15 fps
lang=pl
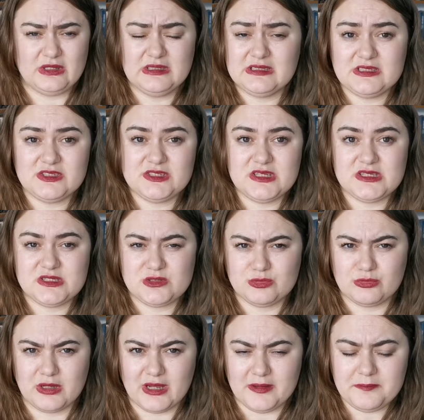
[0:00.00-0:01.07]
Ona też nie jest
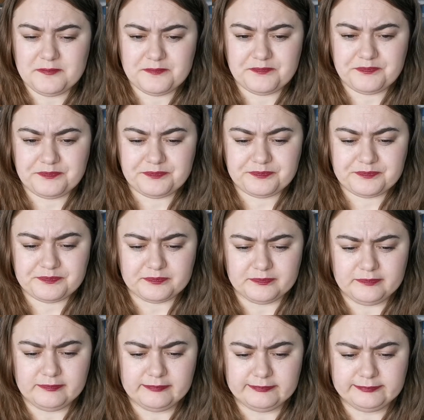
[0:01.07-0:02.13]
długa.
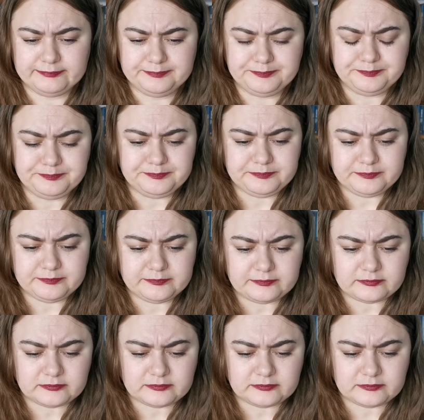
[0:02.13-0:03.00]
Mm.